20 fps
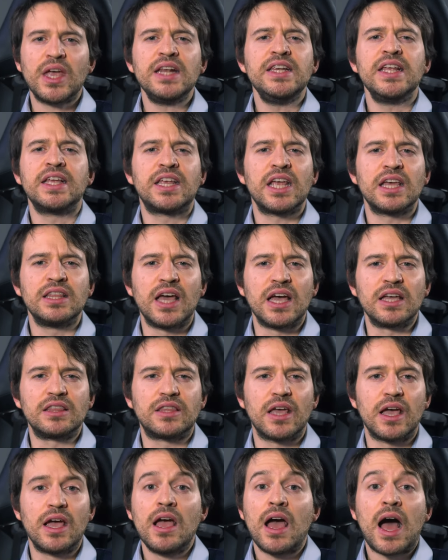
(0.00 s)
e gli
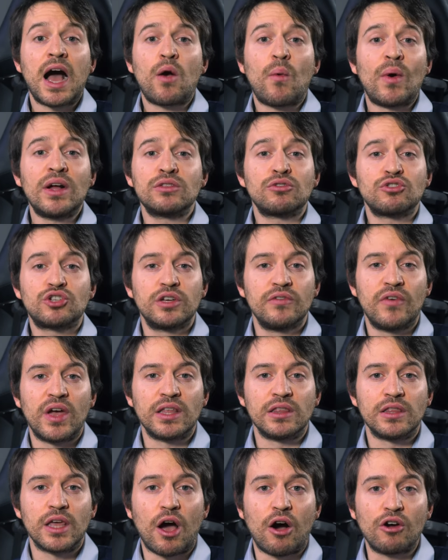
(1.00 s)
chiedete a quanto si
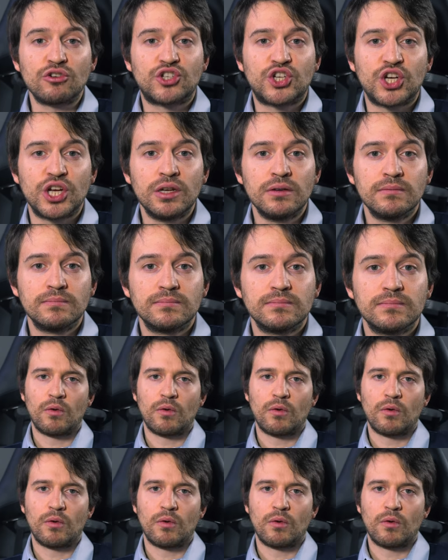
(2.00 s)
vende oggi?